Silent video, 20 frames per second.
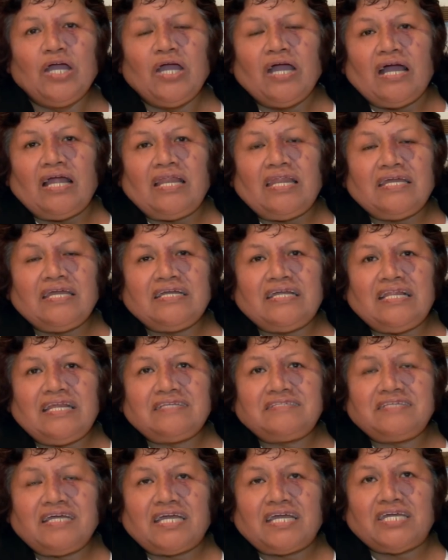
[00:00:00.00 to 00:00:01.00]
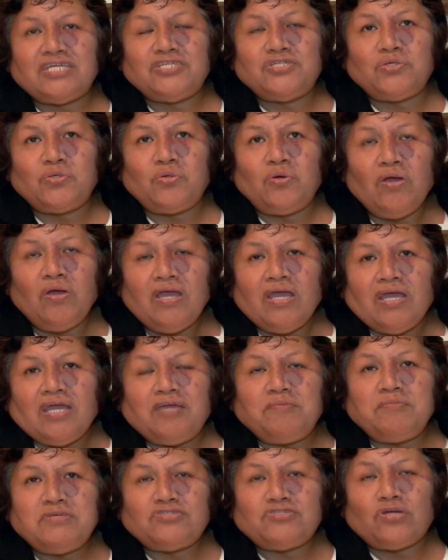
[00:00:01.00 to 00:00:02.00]
a la iglesia que yo
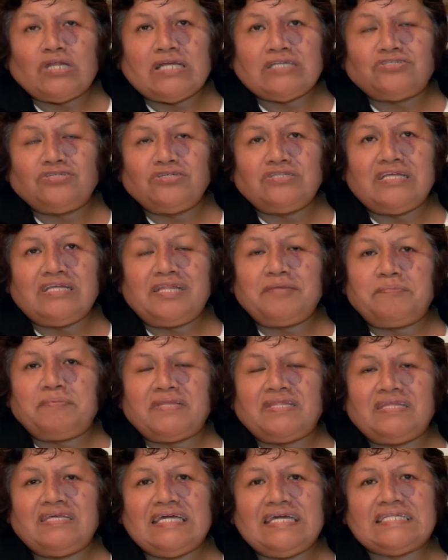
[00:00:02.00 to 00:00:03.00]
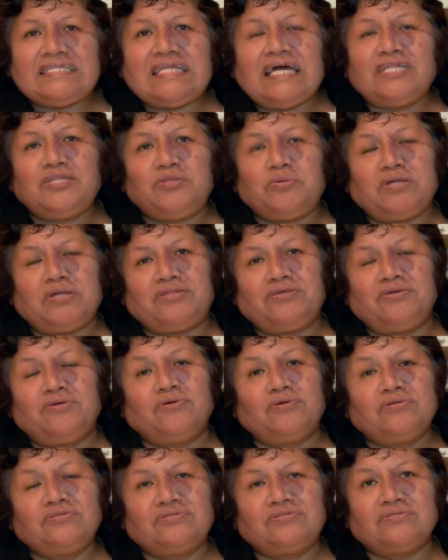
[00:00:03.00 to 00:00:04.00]
en mis oraciones le pedía tanto a
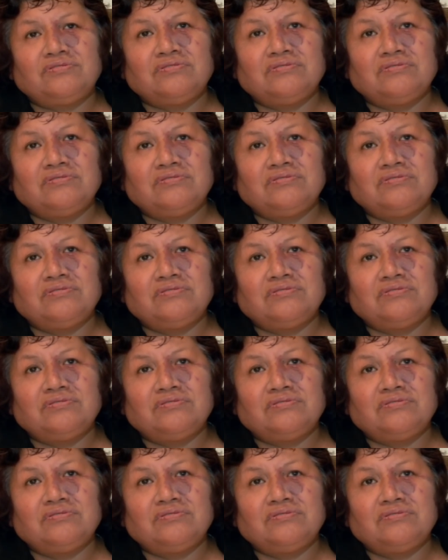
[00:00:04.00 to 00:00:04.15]
Dios.